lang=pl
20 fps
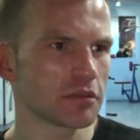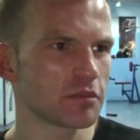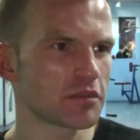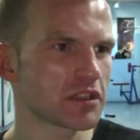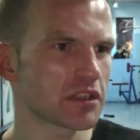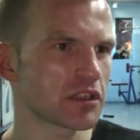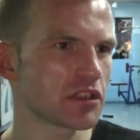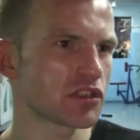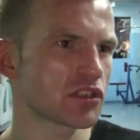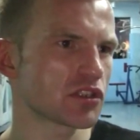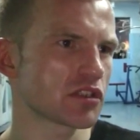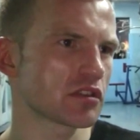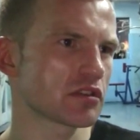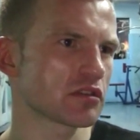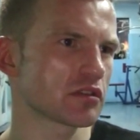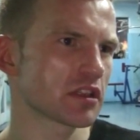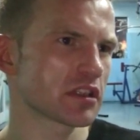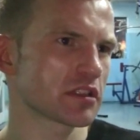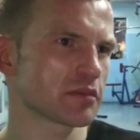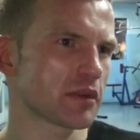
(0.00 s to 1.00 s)
i psychicznie
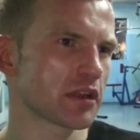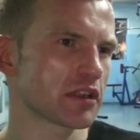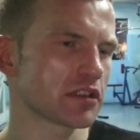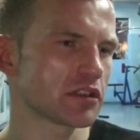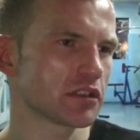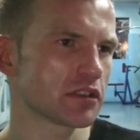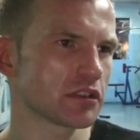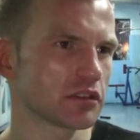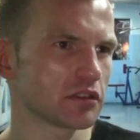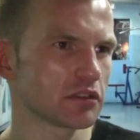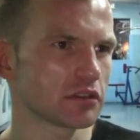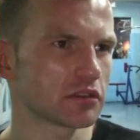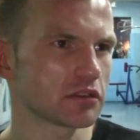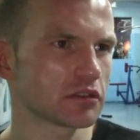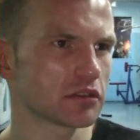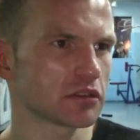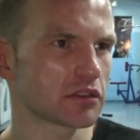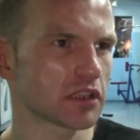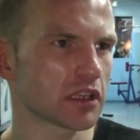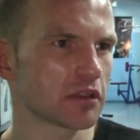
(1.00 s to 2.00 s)
coraz bardziej
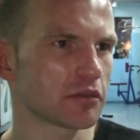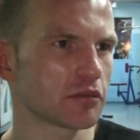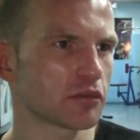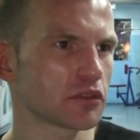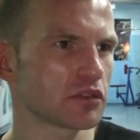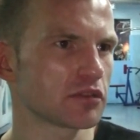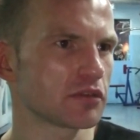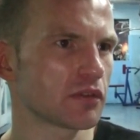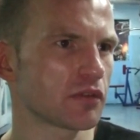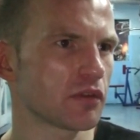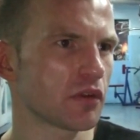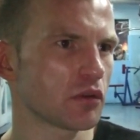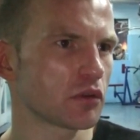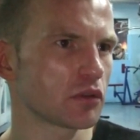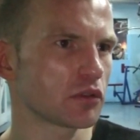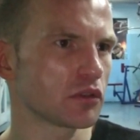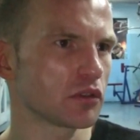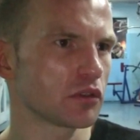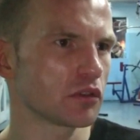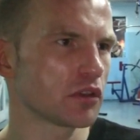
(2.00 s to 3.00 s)
y, tak
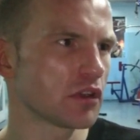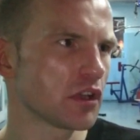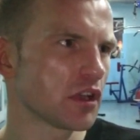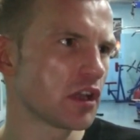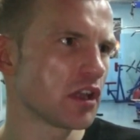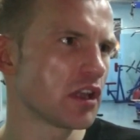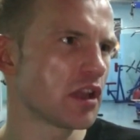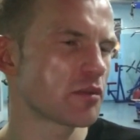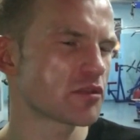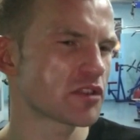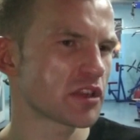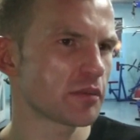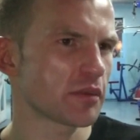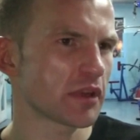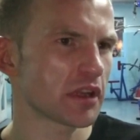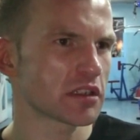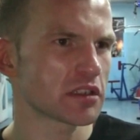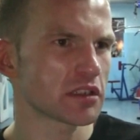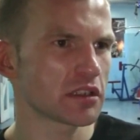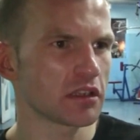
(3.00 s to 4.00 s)
motywowało do lepszej
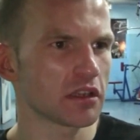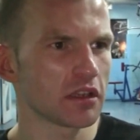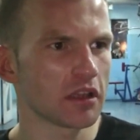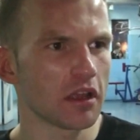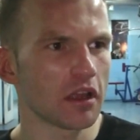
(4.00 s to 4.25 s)
pracy.